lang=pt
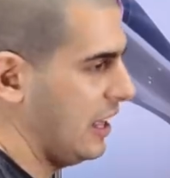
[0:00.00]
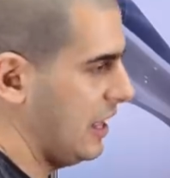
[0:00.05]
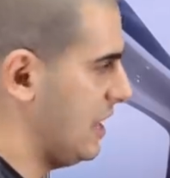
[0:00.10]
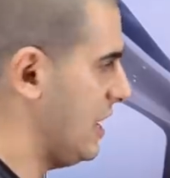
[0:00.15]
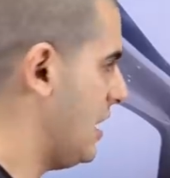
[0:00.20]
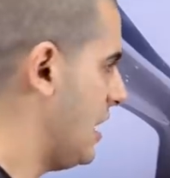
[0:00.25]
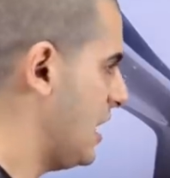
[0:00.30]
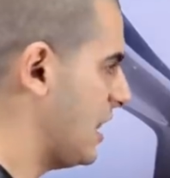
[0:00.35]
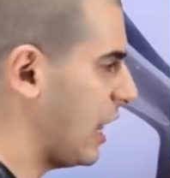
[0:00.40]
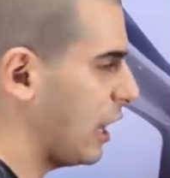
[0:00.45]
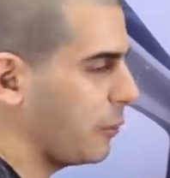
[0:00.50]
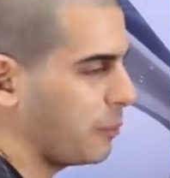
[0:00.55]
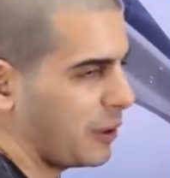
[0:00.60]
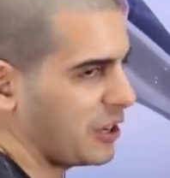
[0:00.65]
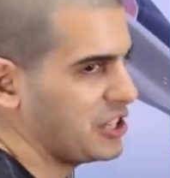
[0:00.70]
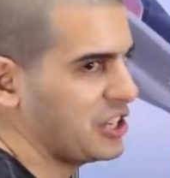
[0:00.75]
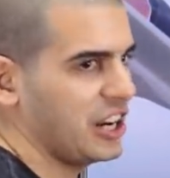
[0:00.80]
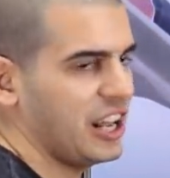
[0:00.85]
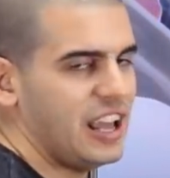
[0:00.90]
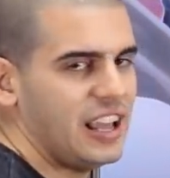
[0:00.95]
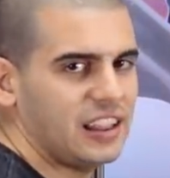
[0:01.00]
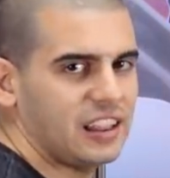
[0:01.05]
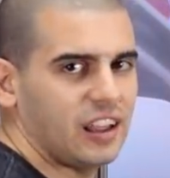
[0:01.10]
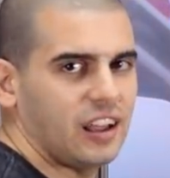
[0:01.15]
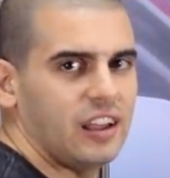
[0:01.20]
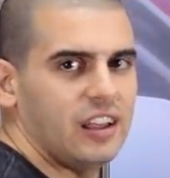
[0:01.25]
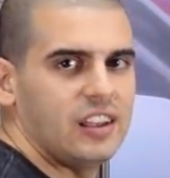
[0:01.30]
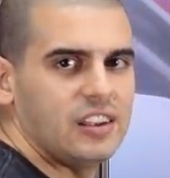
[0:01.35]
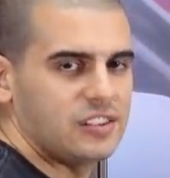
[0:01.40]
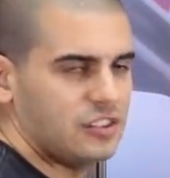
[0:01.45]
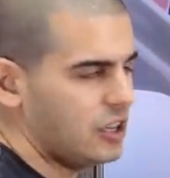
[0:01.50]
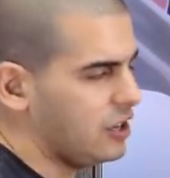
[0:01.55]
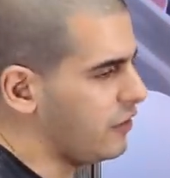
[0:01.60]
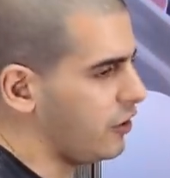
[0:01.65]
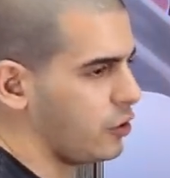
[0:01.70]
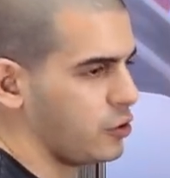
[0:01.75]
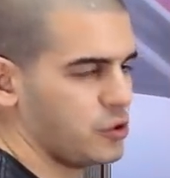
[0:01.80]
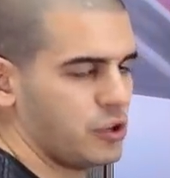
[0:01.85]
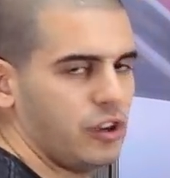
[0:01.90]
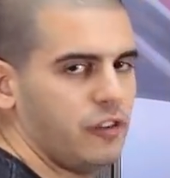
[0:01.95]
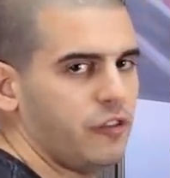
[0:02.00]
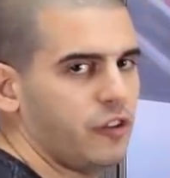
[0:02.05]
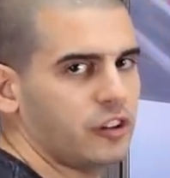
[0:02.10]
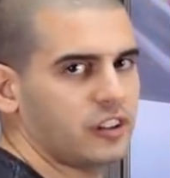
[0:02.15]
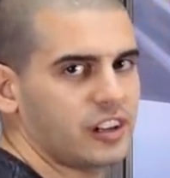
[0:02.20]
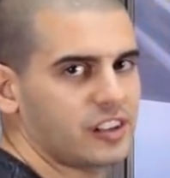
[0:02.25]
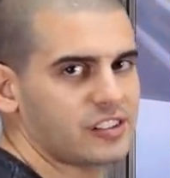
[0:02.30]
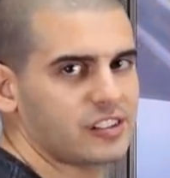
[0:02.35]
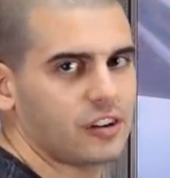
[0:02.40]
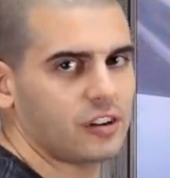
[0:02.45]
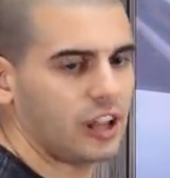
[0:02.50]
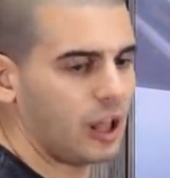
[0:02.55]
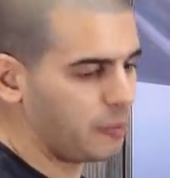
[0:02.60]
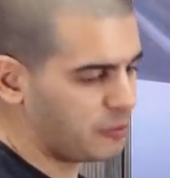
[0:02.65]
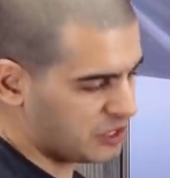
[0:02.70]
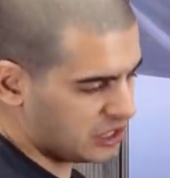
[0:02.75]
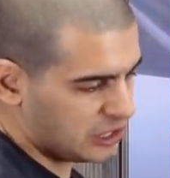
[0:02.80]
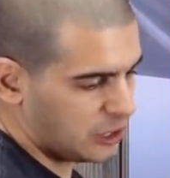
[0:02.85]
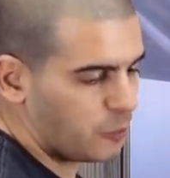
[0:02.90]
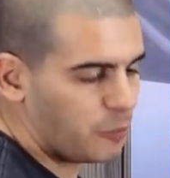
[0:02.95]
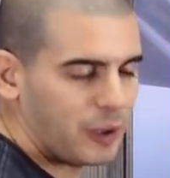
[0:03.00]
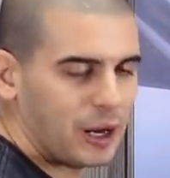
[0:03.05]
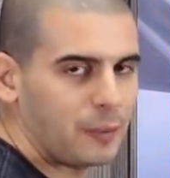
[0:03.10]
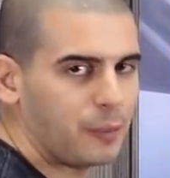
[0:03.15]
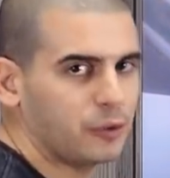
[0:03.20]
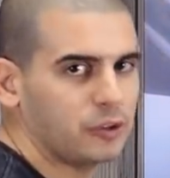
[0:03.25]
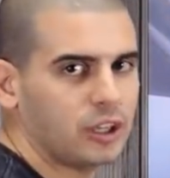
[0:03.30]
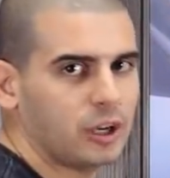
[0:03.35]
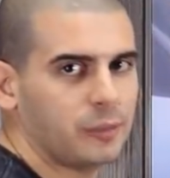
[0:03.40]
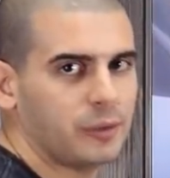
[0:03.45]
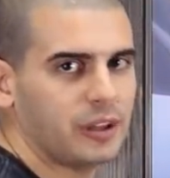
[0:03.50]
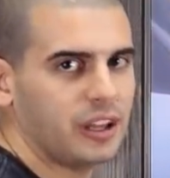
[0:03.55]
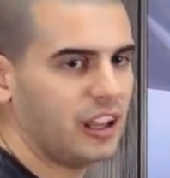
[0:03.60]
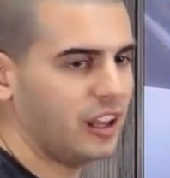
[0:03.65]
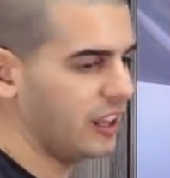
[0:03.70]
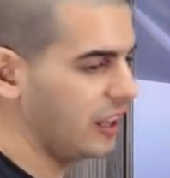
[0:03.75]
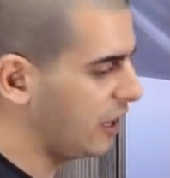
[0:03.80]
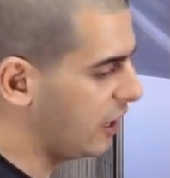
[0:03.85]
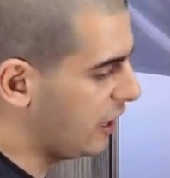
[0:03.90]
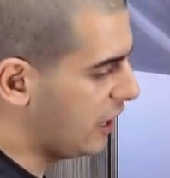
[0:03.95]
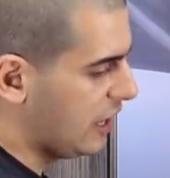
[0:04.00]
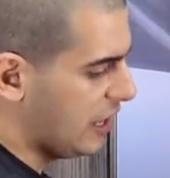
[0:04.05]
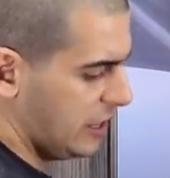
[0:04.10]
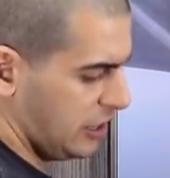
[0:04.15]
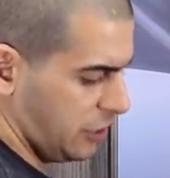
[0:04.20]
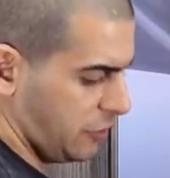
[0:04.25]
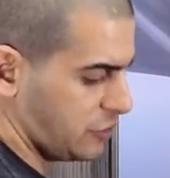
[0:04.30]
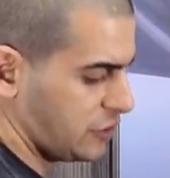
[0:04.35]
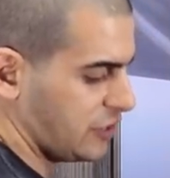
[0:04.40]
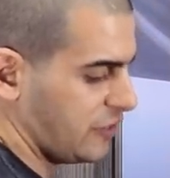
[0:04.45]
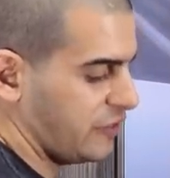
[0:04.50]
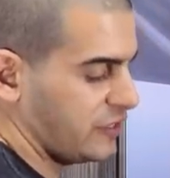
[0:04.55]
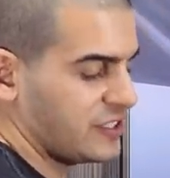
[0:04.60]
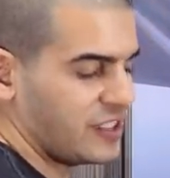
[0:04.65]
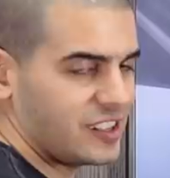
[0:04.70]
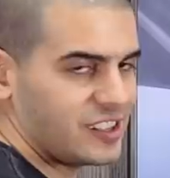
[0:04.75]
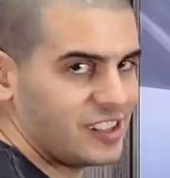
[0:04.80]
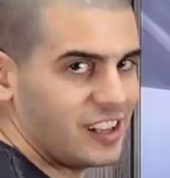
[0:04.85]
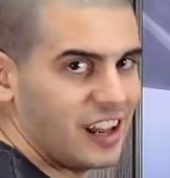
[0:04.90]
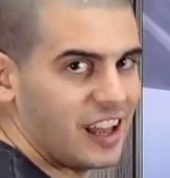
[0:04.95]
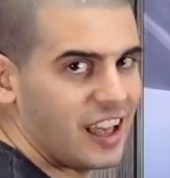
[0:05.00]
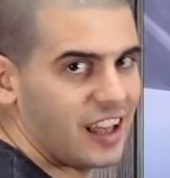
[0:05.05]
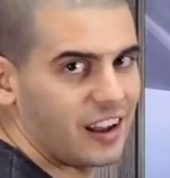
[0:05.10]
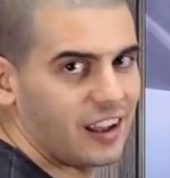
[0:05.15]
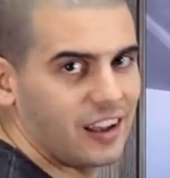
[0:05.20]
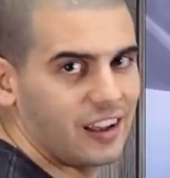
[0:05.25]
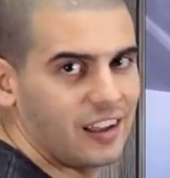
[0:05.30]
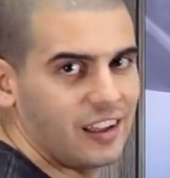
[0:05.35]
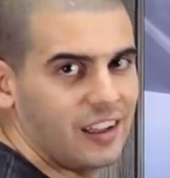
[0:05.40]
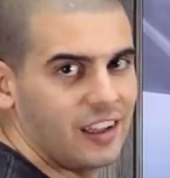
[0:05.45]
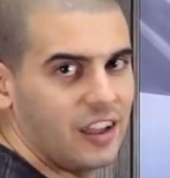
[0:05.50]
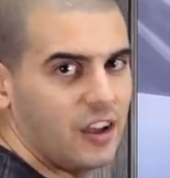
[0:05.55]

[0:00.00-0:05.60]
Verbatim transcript: Inclinado para a direita, você não vai conseguir o freio traseiro lá porque você está com o pé na ponta da pedaleira. Então você desacelera.